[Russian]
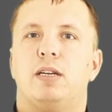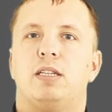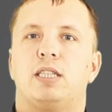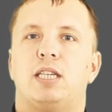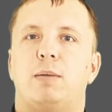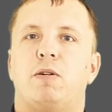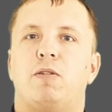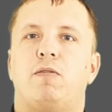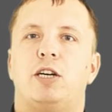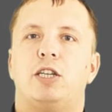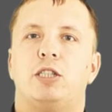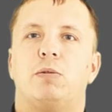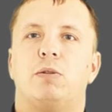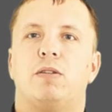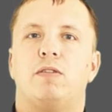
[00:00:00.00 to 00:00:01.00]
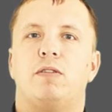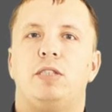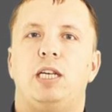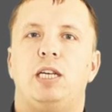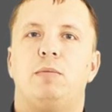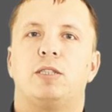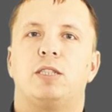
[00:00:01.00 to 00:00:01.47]
Самым важным
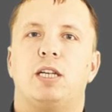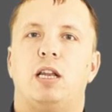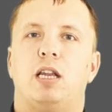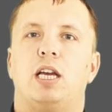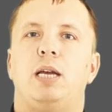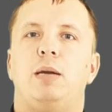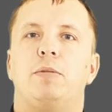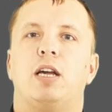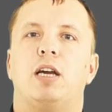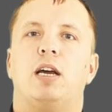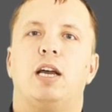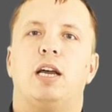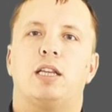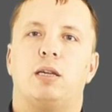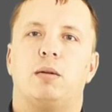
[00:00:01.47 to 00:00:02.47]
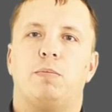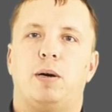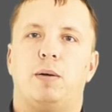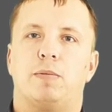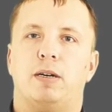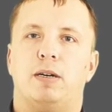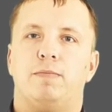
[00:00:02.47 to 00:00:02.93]
нововведением стала именно эта
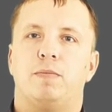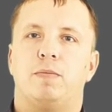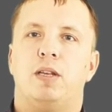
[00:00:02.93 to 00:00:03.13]
папка.